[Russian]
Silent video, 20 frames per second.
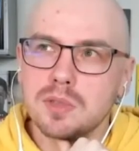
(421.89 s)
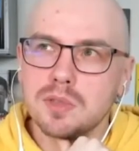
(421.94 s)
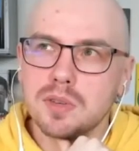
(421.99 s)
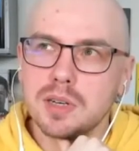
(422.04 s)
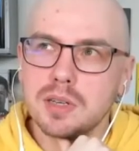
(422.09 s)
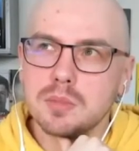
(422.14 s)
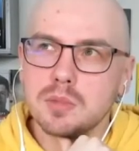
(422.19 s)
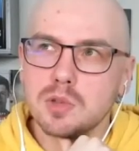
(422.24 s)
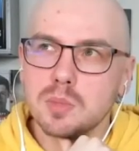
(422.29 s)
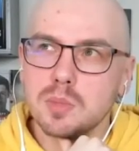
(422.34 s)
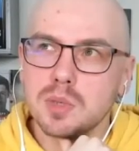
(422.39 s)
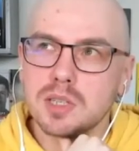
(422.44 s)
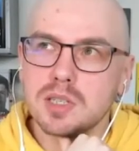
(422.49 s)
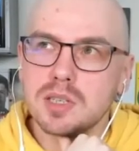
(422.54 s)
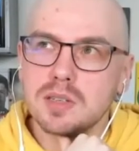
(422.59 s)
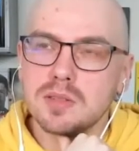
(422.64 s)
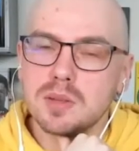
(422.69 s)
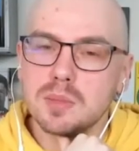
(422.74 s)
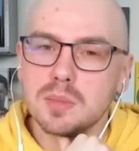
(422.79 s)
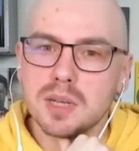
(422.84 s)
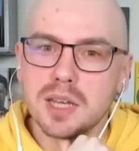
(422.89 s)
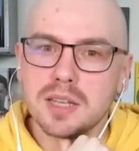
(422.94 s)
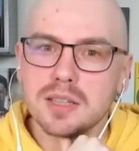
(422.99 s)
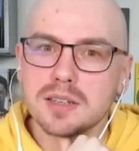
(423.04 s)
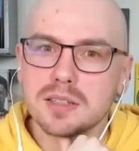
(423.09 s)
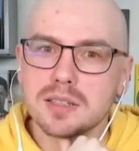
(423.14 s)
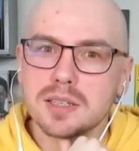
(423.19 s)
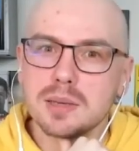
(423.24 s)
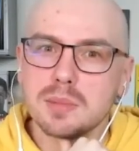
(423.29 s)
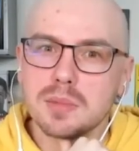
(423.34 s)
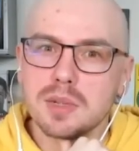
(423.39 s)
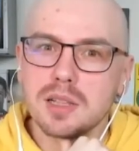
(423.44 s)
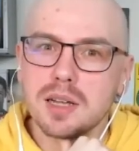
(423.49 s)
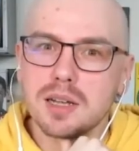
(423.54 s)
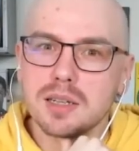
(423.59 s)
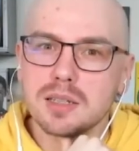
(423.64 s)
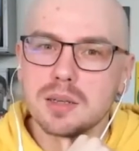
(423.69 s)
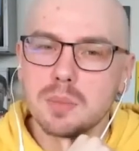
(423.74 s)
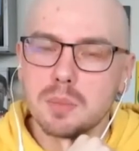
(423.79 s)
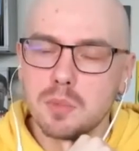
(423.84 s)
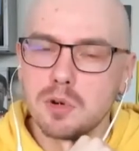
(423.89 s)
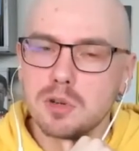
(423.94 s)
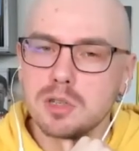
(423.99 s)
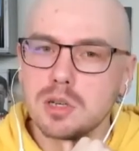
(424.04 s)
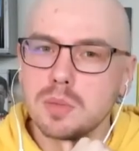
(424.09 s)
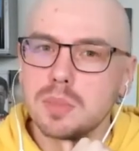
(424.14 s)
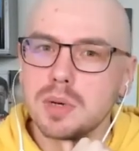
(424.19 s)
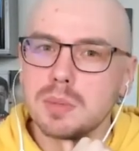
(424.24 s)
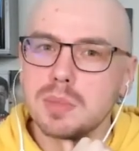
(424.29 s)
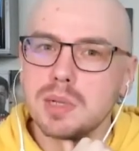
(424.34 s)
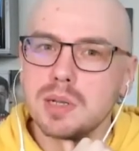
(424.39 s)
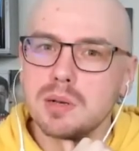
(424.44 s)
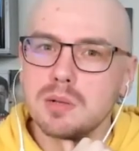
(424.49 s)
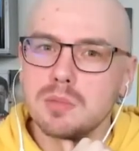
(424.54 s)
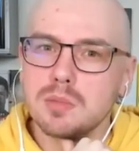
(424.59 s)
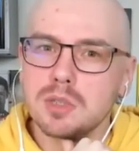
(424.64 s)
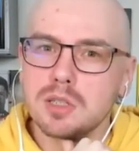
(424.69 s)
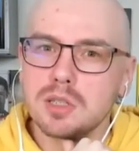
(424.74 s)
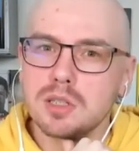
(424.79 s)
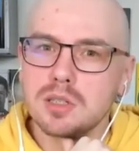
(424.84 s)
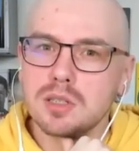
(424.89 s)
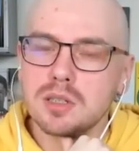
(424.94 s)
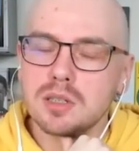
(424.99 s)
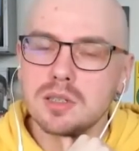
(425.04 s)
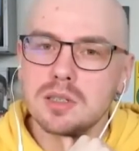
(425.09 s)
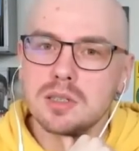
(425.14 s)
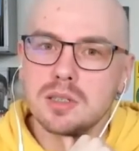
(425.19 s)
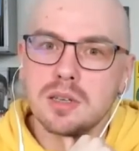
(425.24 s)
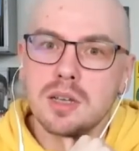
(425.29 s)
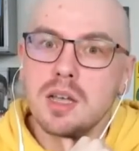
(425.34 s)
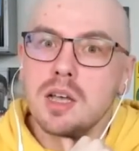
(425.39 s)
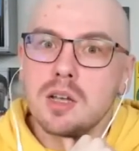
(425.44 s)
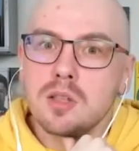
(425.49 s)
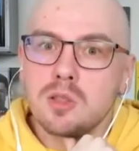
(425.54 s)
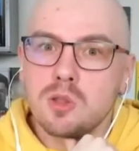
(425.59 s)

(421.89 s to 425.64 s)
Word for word: своим субъективным хейтерским глазом больше проблем у Манчестер Сити,